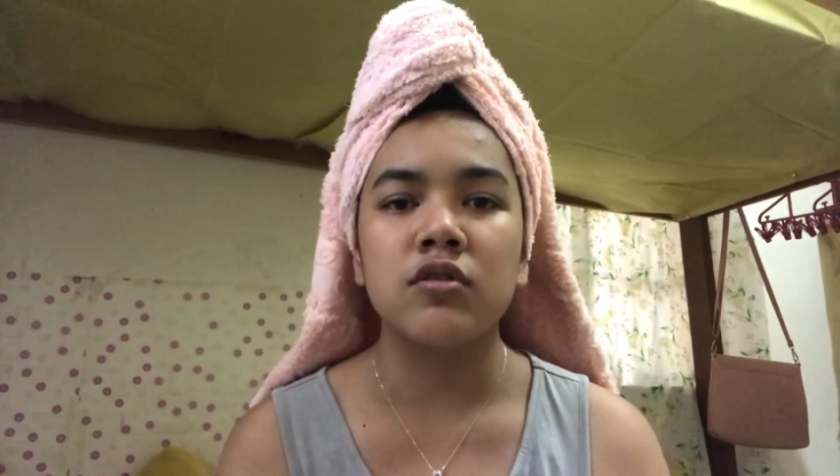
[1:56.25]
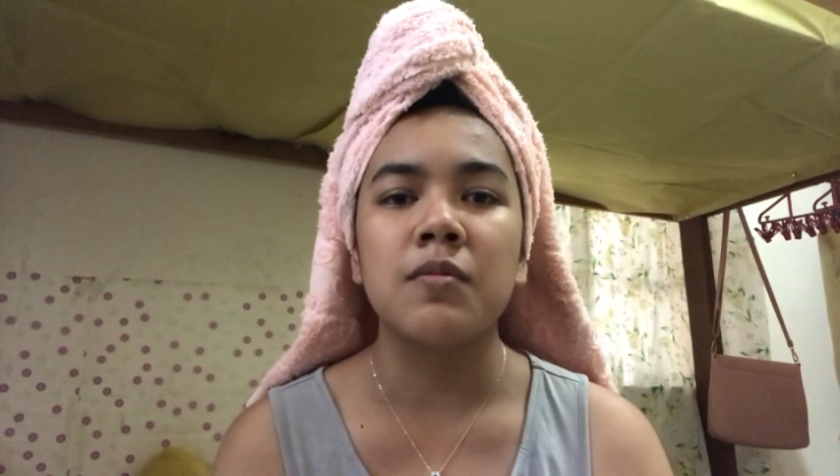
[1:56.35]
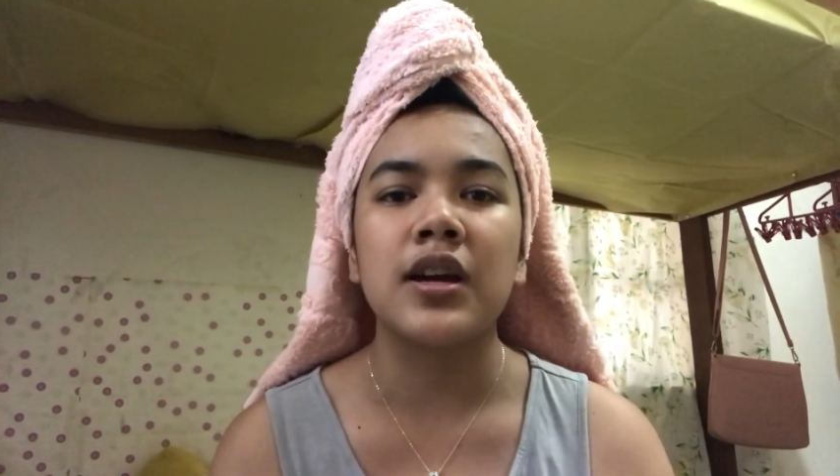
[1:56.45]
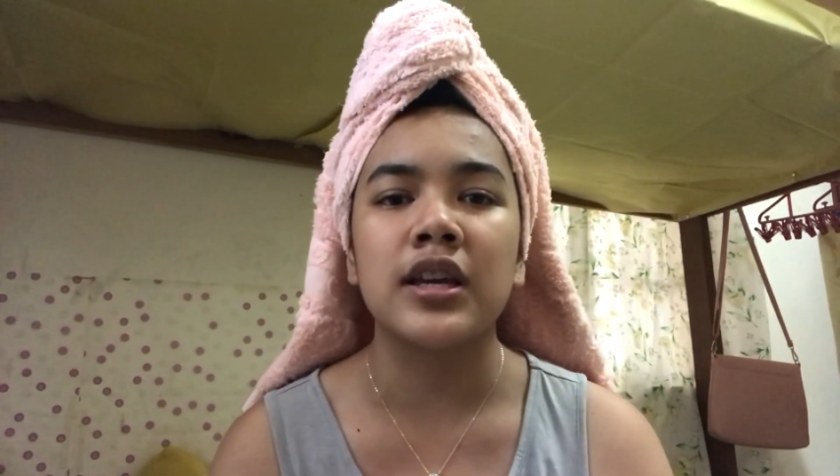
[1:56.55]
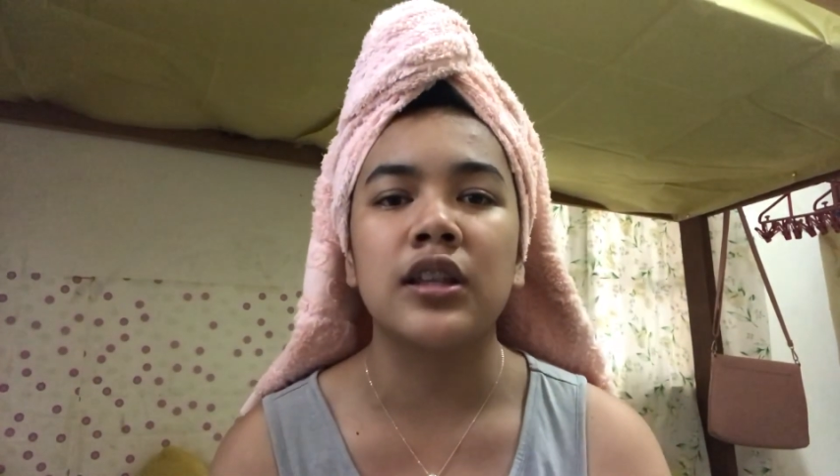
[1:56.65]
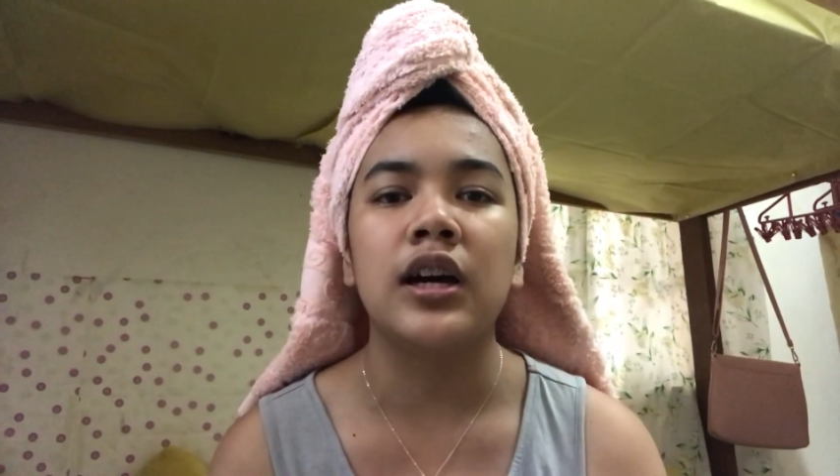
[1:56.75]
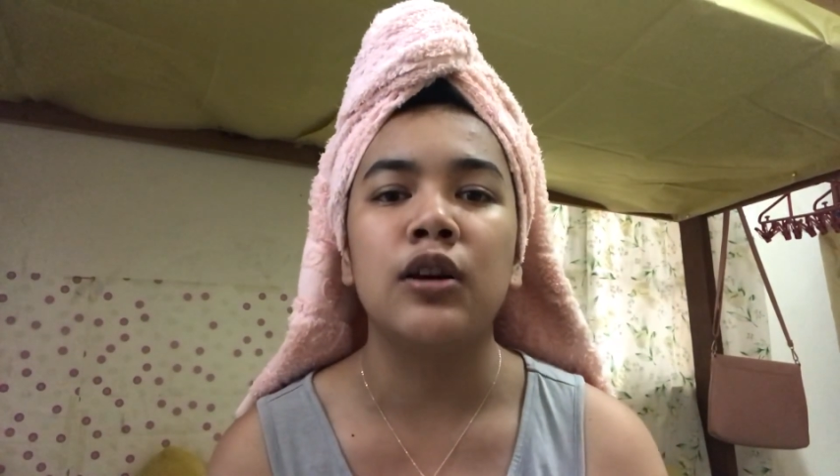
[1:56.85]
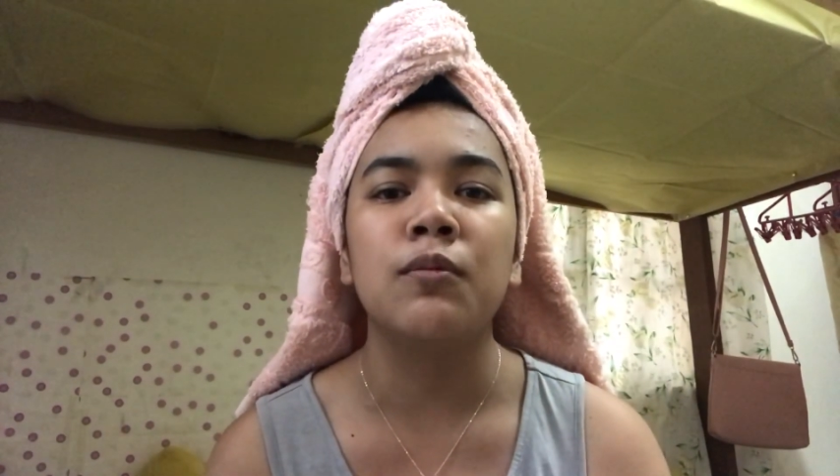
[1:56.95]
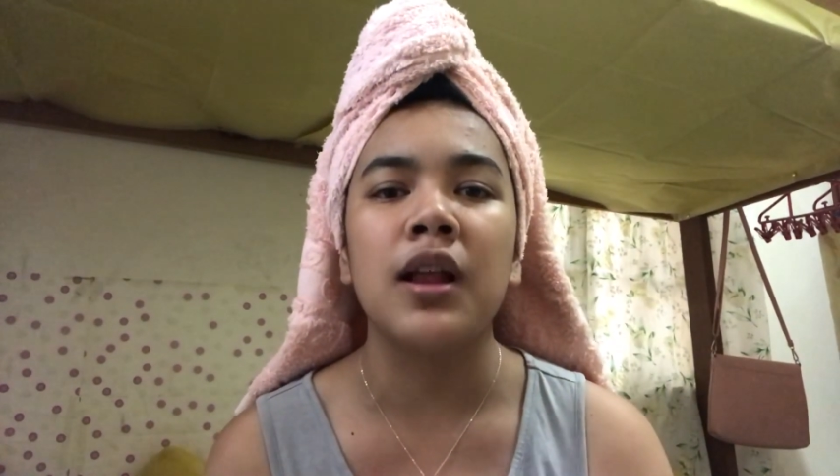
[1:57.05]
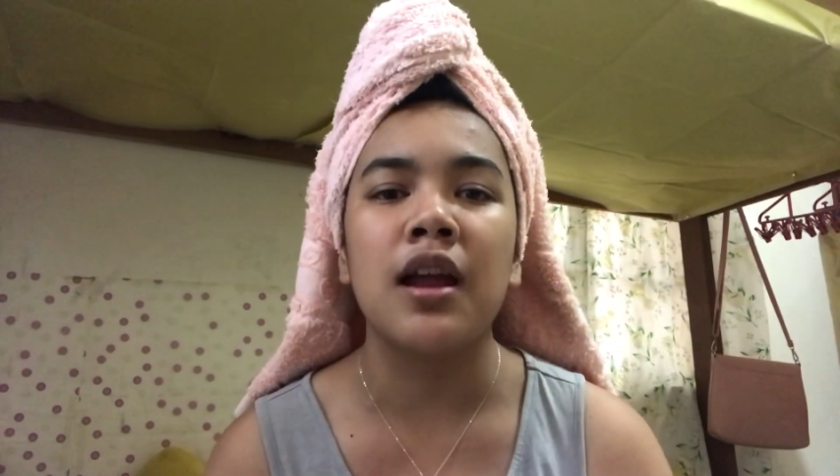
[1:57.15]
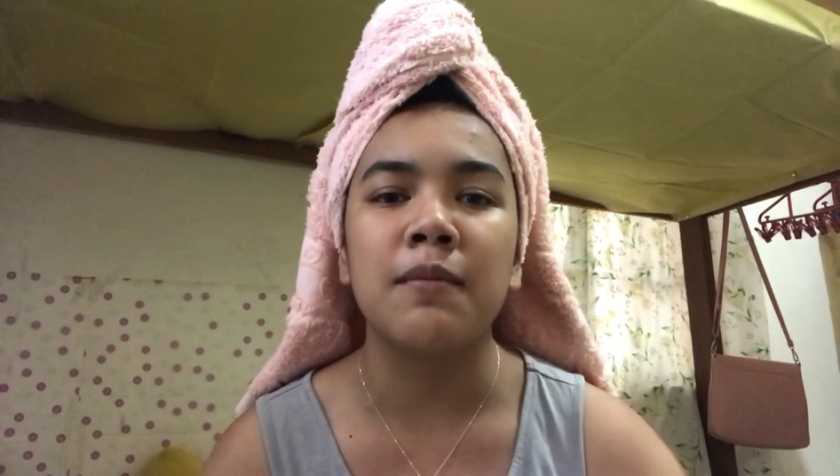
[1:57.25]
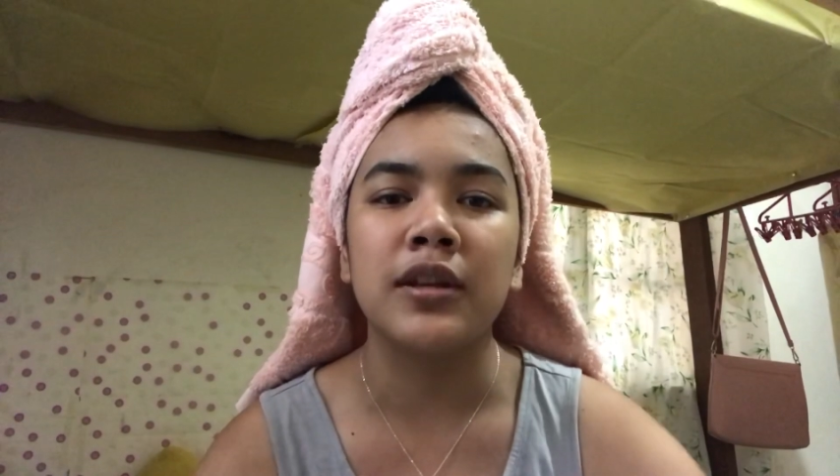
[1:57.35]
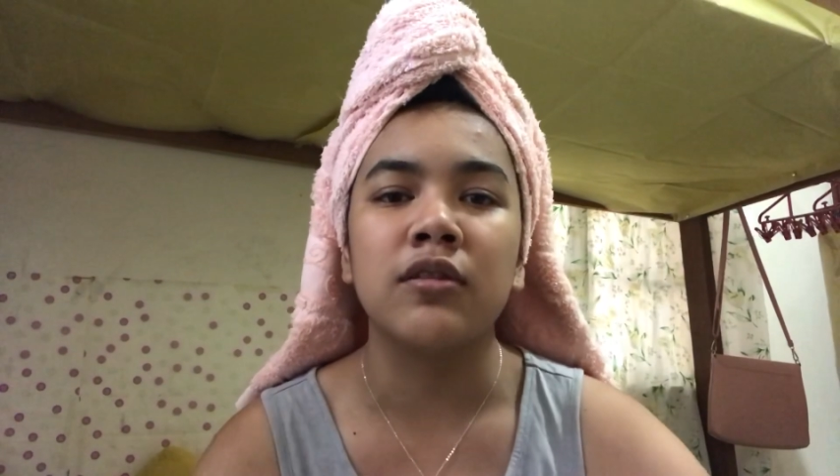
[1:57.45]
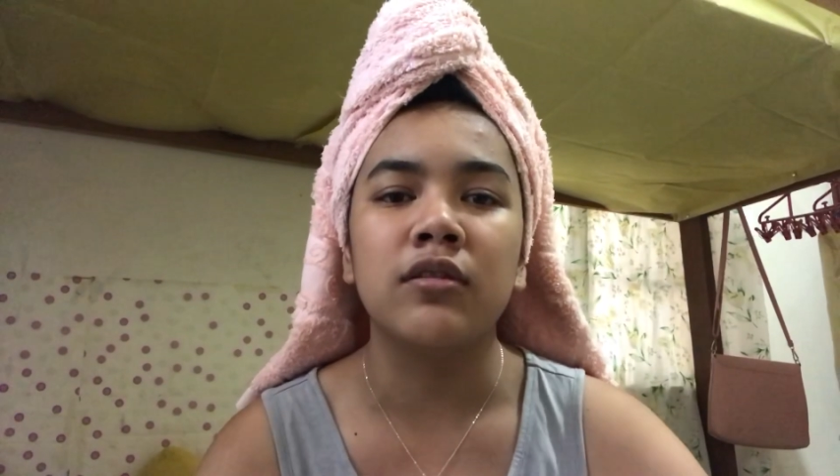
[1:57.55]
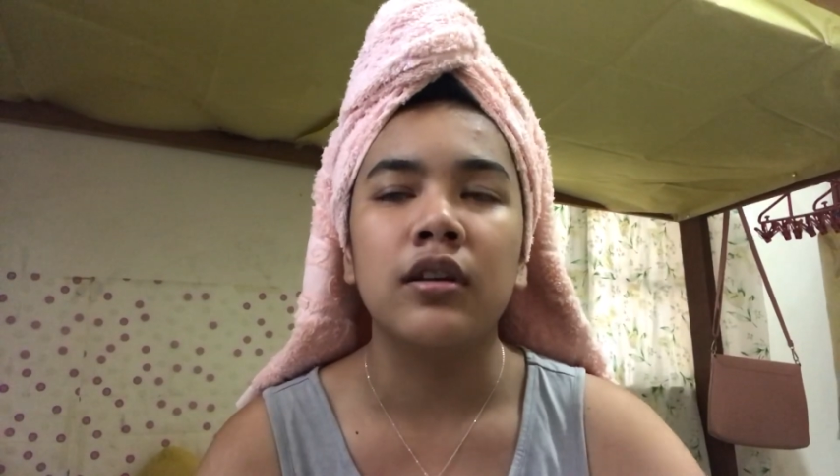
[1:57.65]
niyo makita or
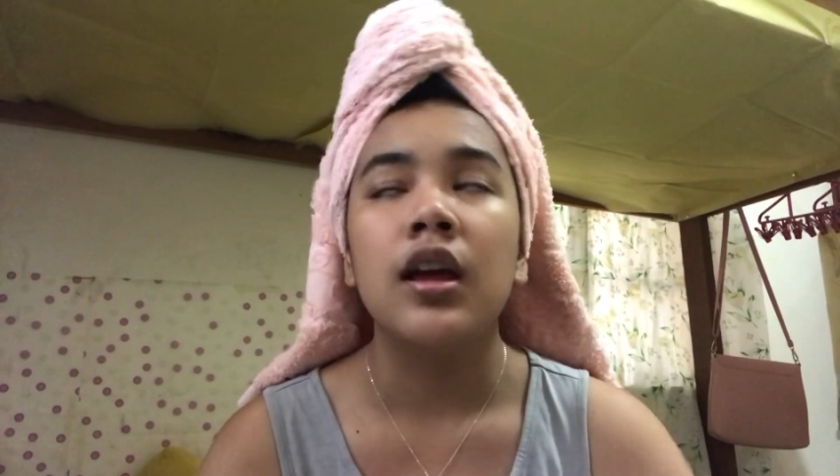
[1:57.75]
malaman ko